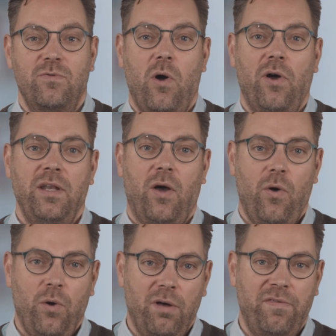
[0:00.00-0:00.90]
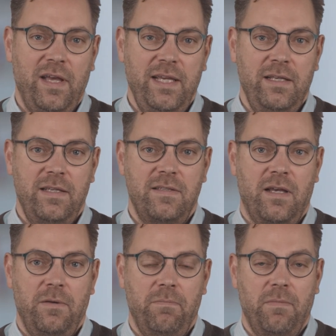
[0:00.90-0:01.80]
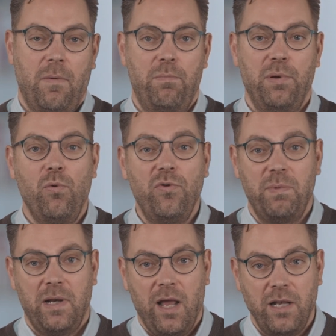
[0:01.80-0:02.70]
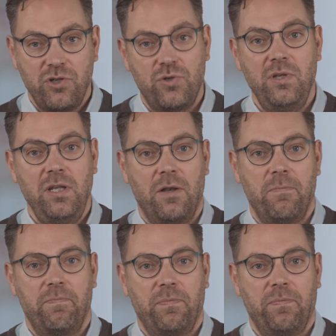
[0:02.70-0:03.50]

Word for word: so auch an der Eurofa ähnlich sein. Berufsbegleitend studieren.